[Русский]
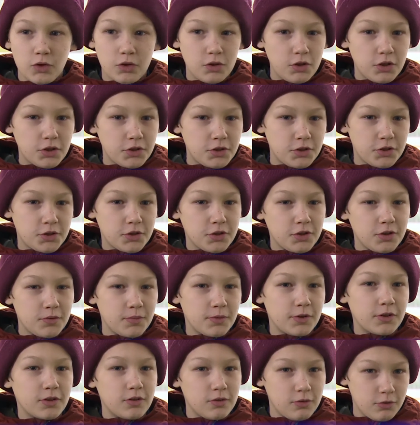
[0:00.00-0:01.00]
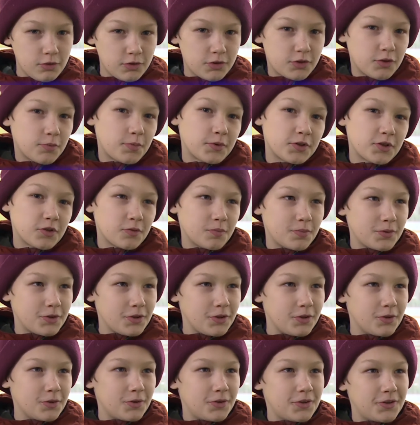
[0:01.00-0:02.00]
Нет, еще не мерил, но ну, обычно
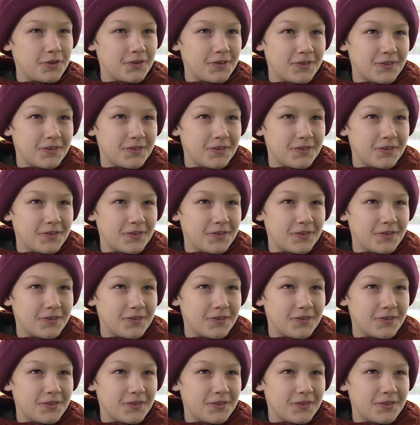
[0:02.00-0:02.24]
подойдет.